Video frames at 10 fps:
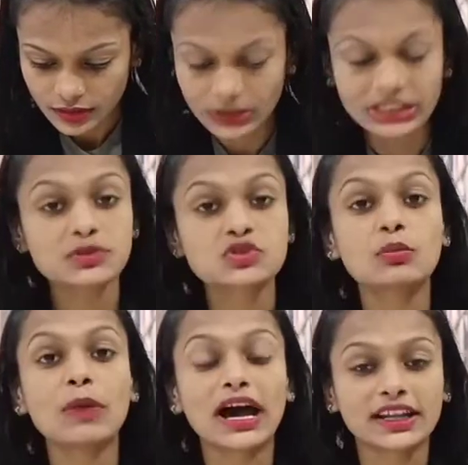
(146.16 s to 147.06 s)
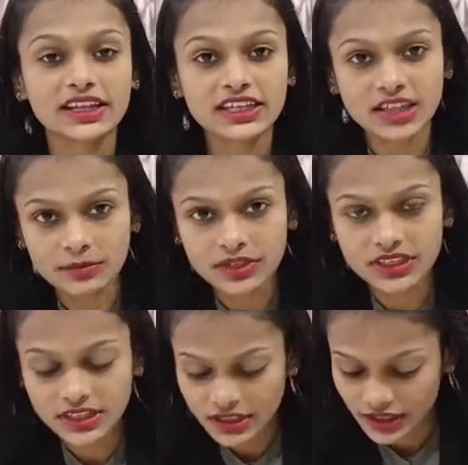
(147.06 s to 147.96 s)
मतलब उसको मारने की
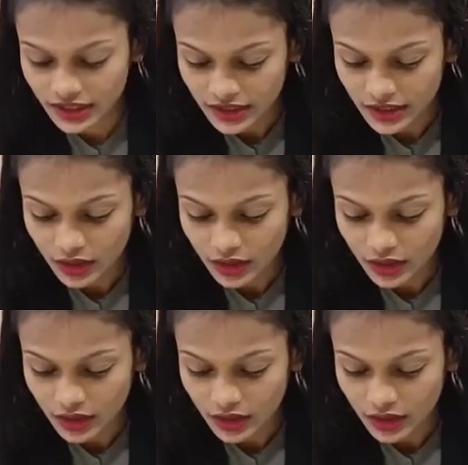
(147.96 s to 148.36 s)
धमकी दी गई